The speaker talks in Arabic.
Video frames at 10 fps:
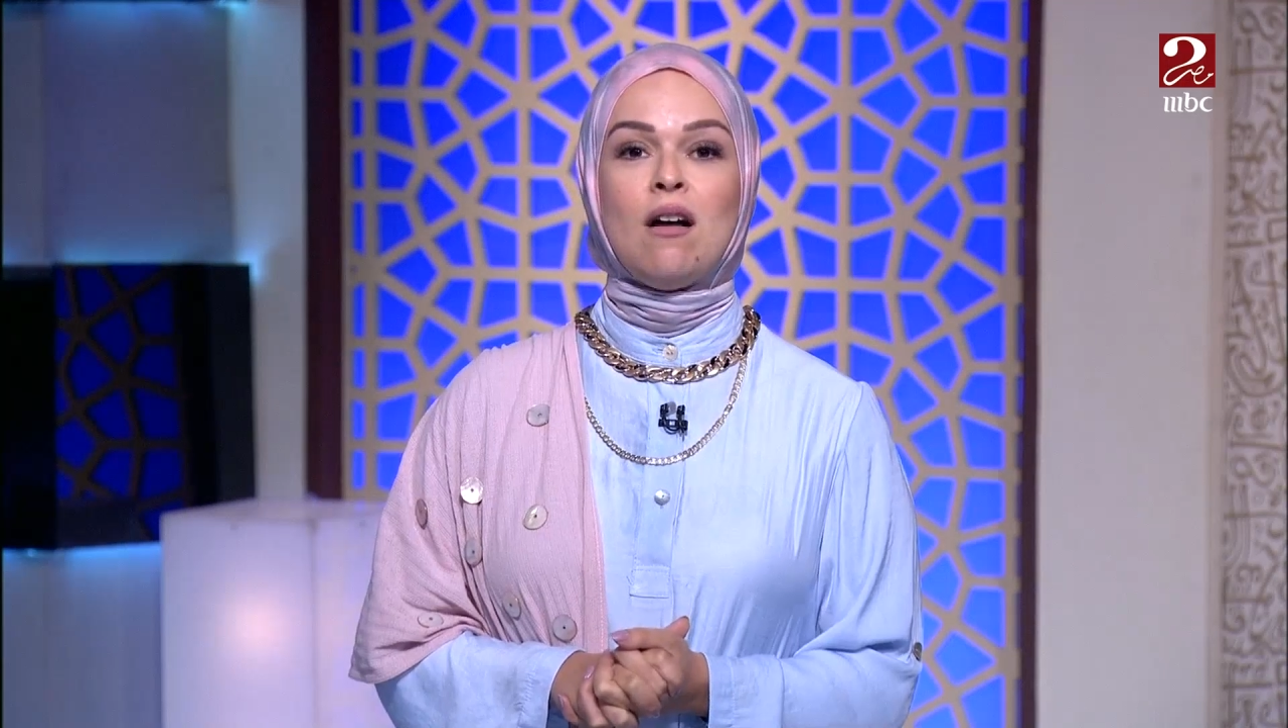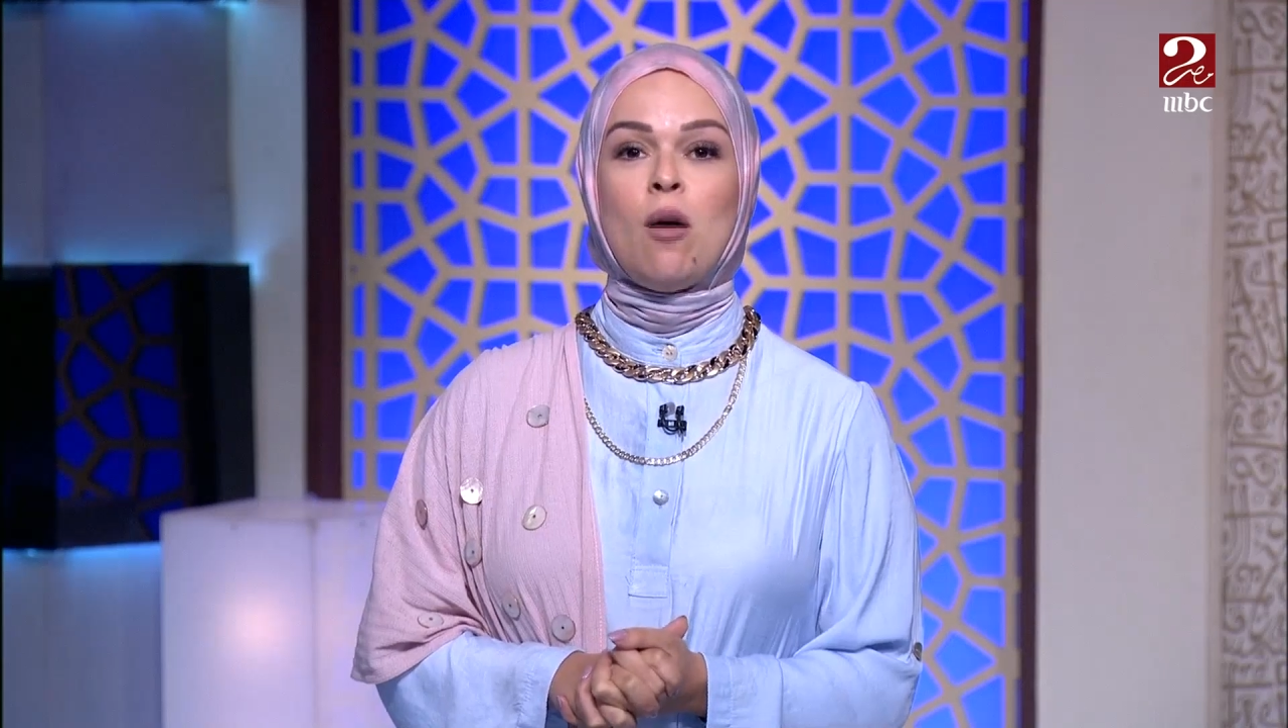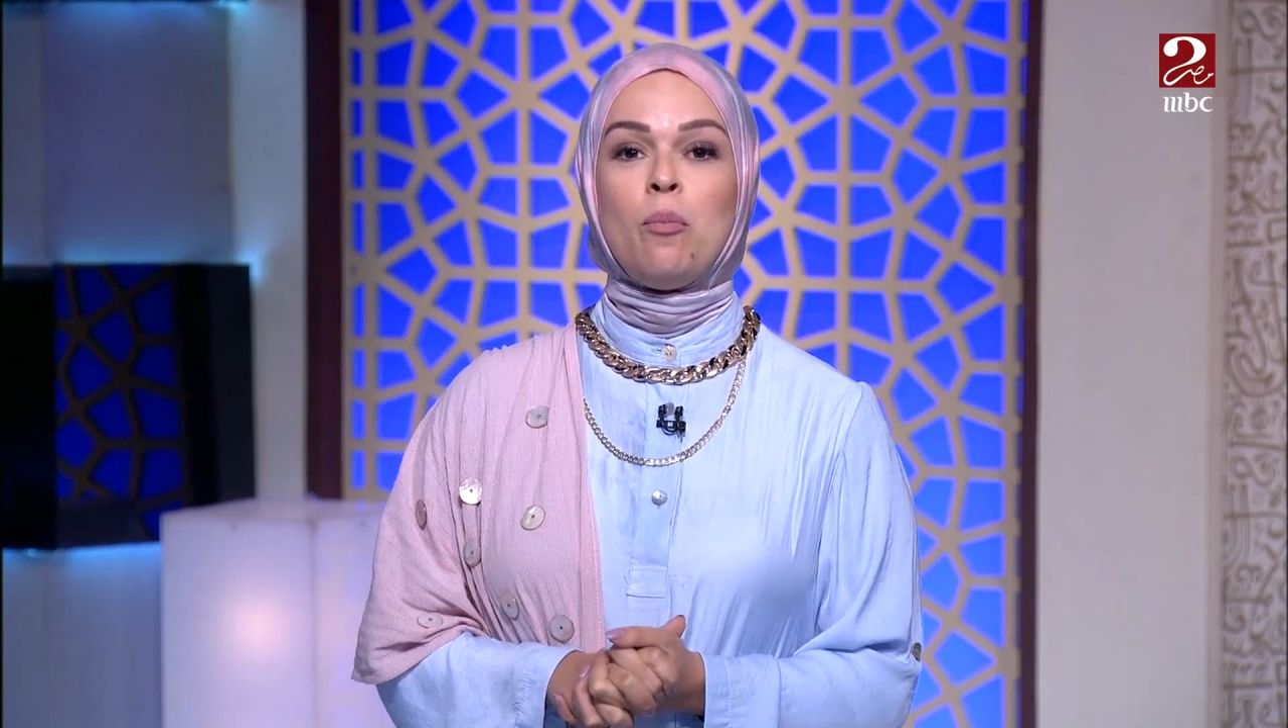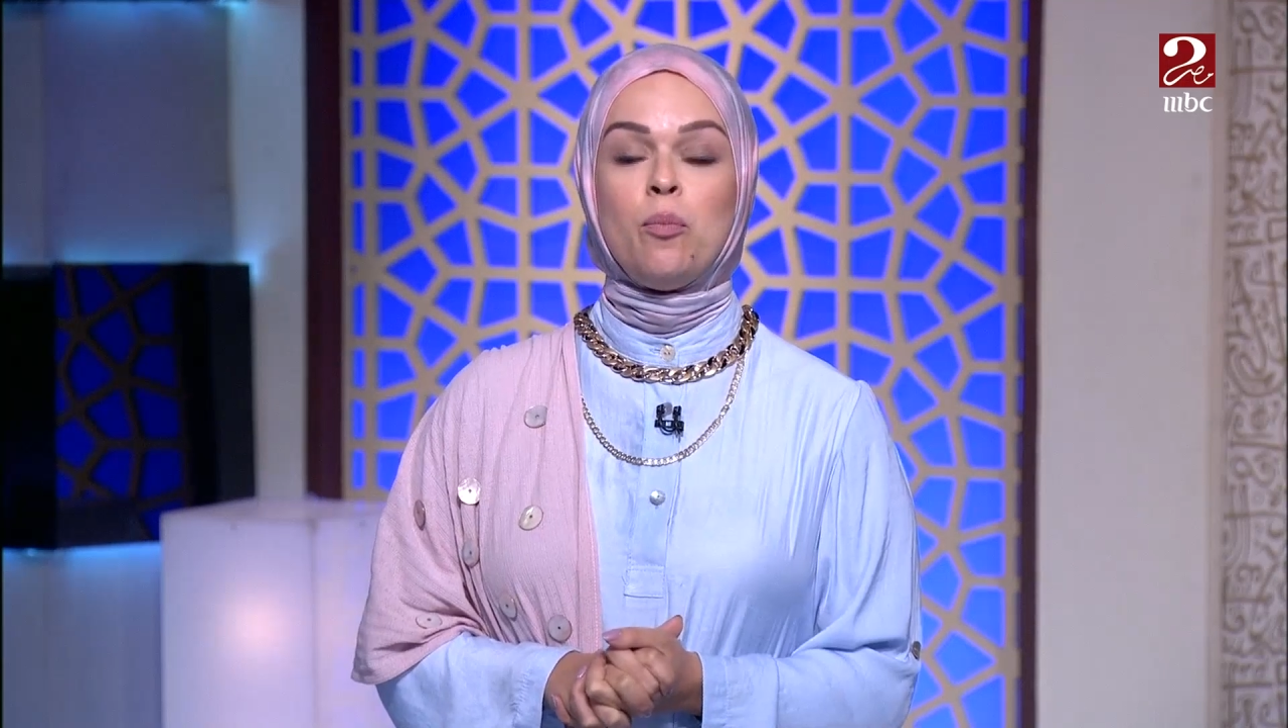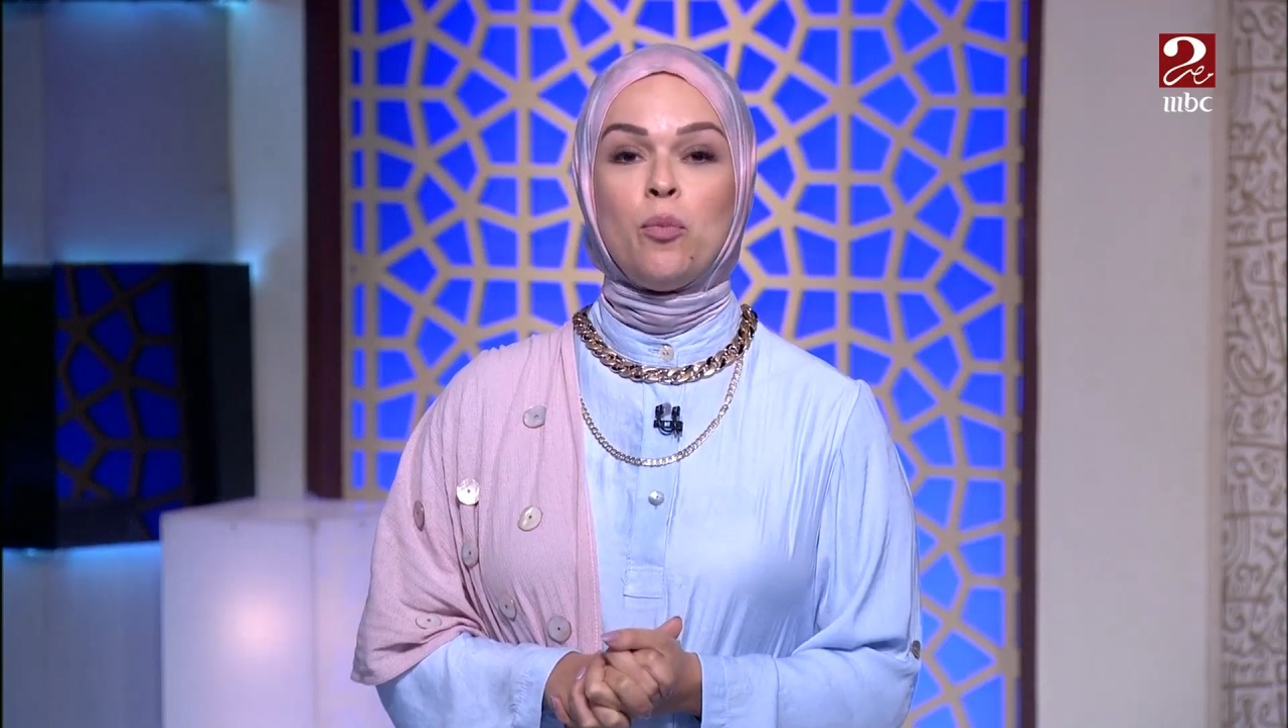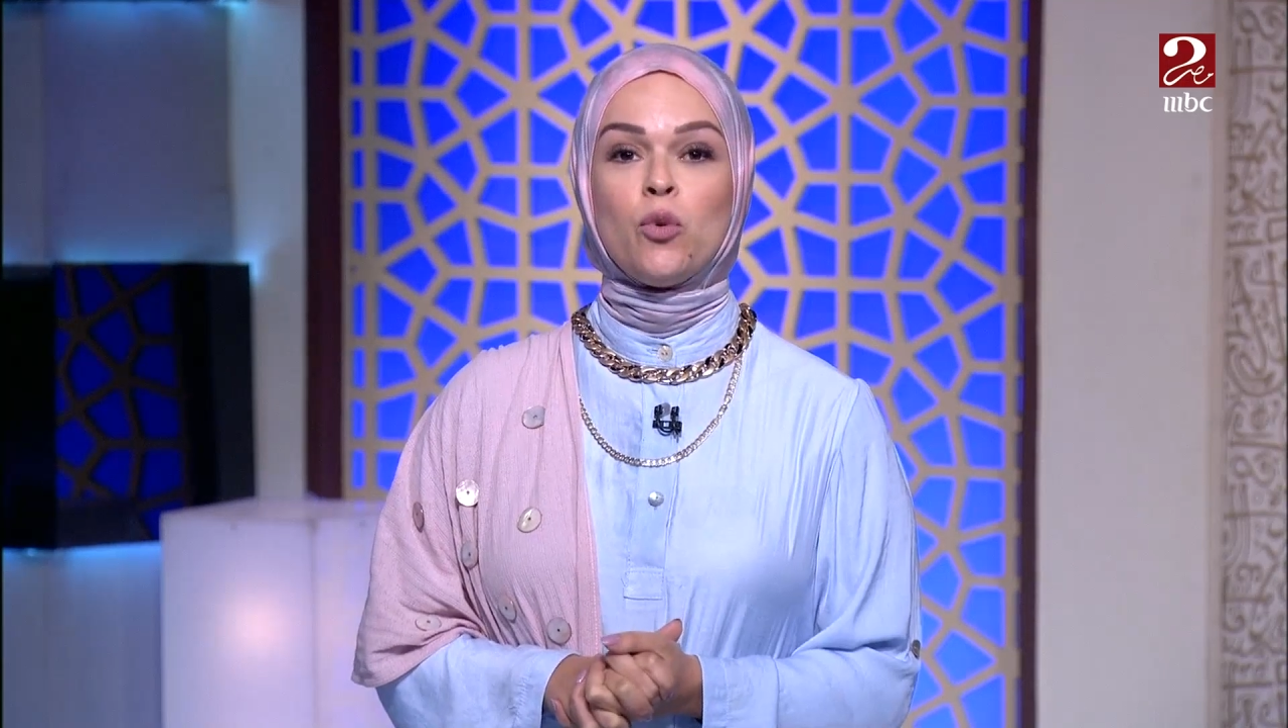أب